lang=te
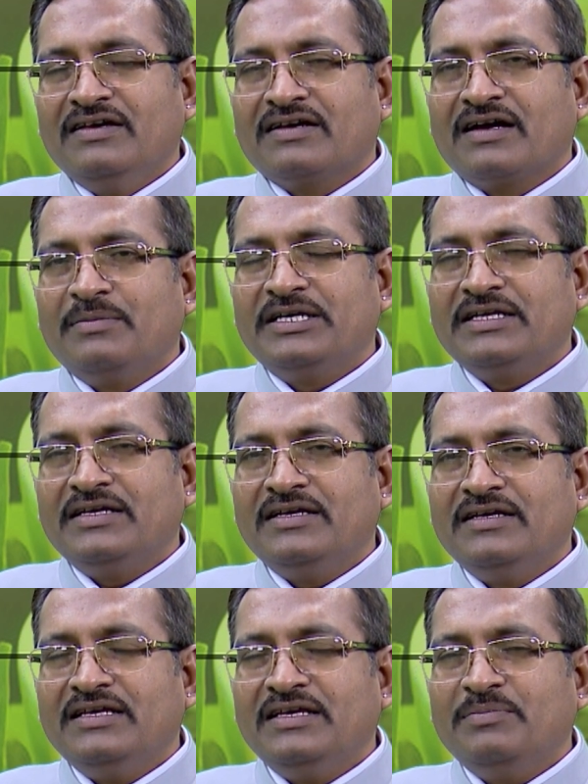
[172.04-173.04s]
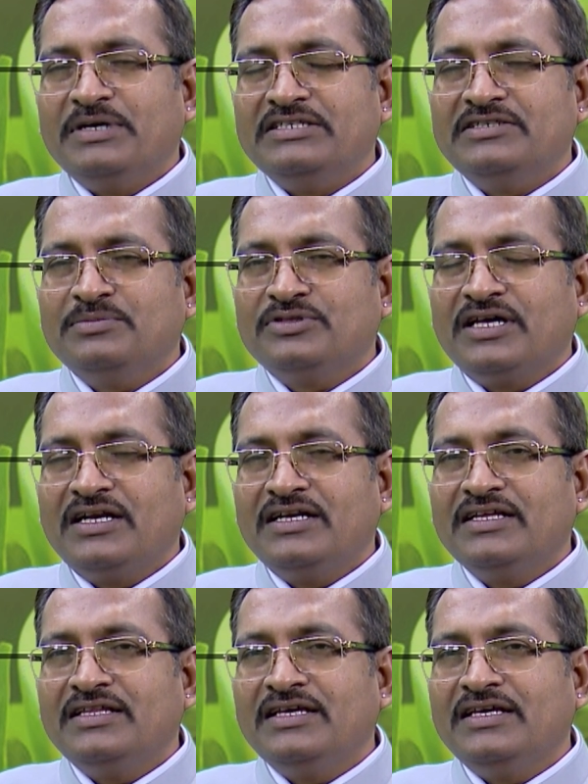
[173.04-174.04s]
కాబట్టి ఈ పంచభూతాలు
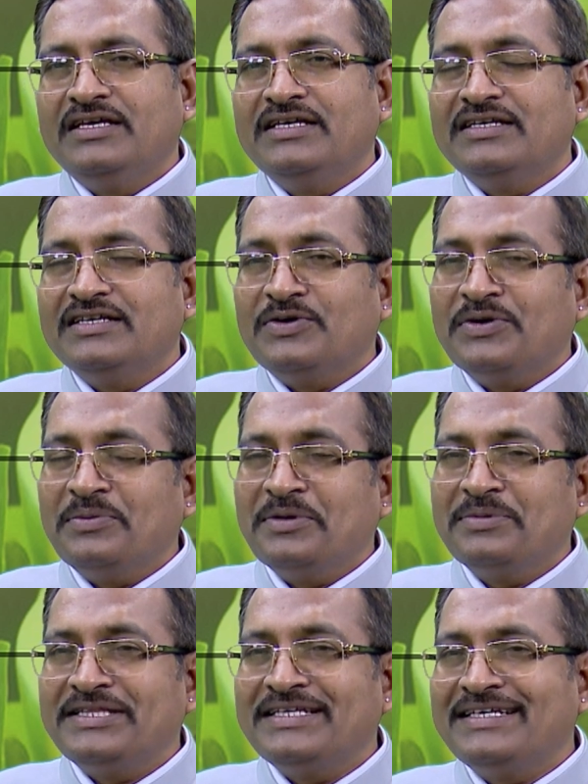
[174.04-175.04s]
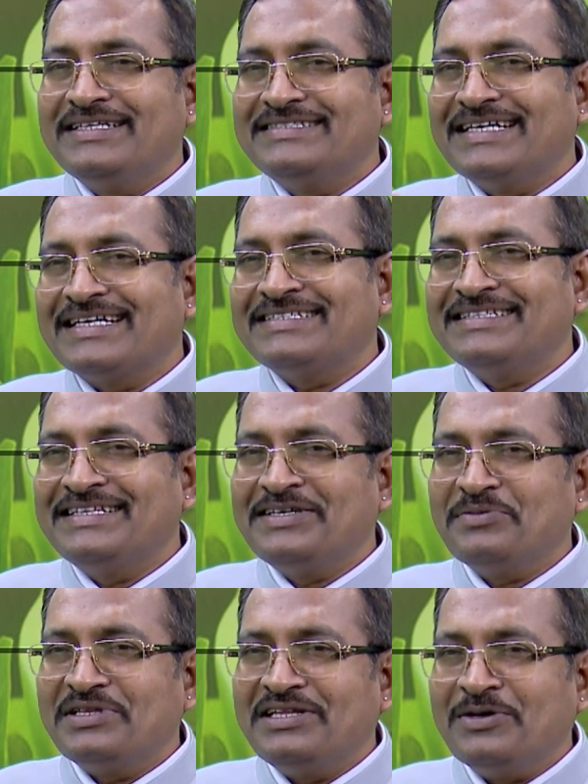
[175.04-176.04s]
అనేది హోమియోపతికి
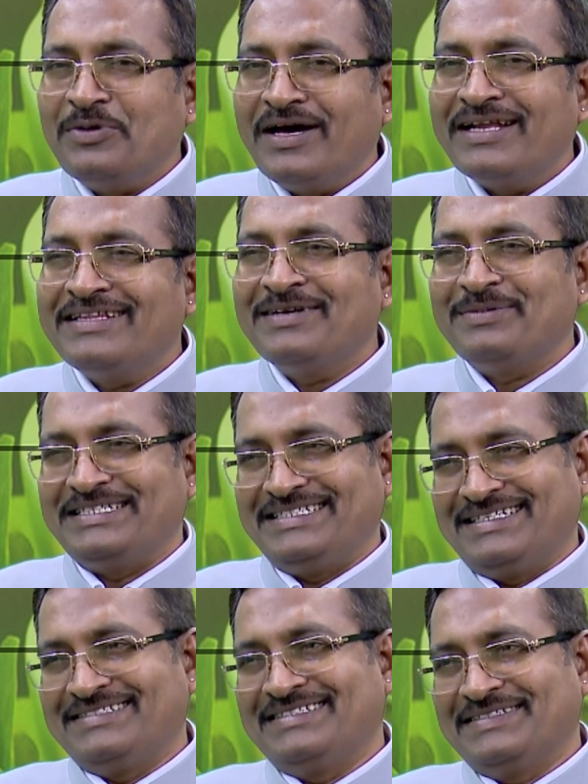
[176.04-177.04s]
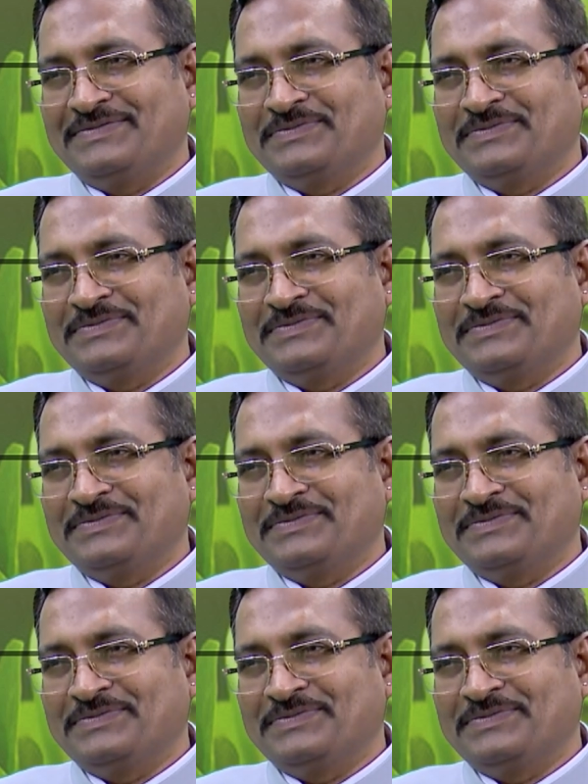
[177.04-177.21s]
చక్రసిద్ధికి మధ్యలో వారధిగా పనిచేస్తాయి